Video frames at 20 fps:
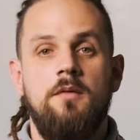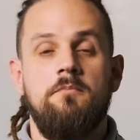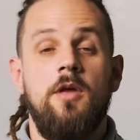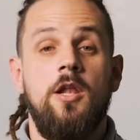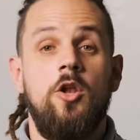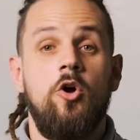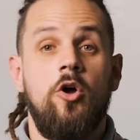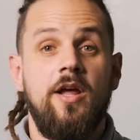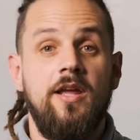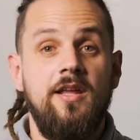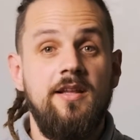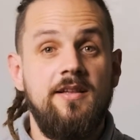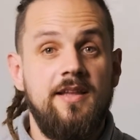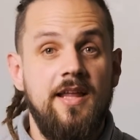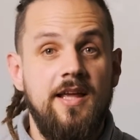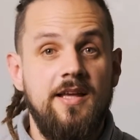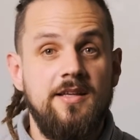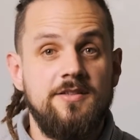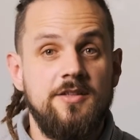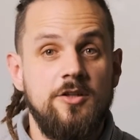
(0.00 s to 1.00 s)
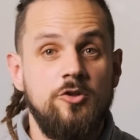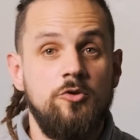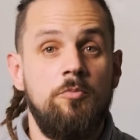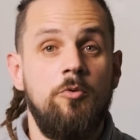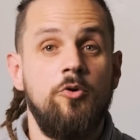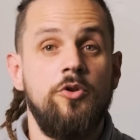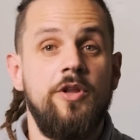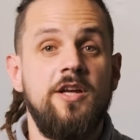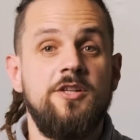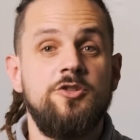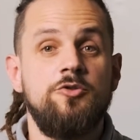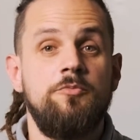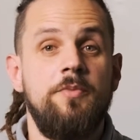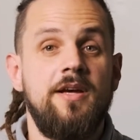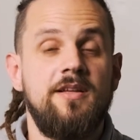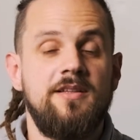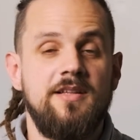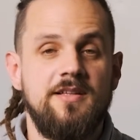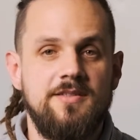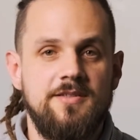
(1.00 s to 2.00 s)
Melhora intensa do poder de
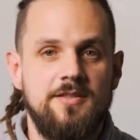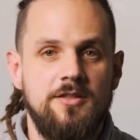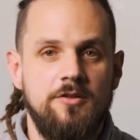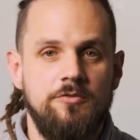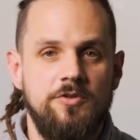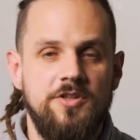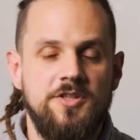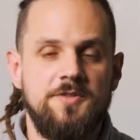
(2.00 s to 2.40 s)
umectação e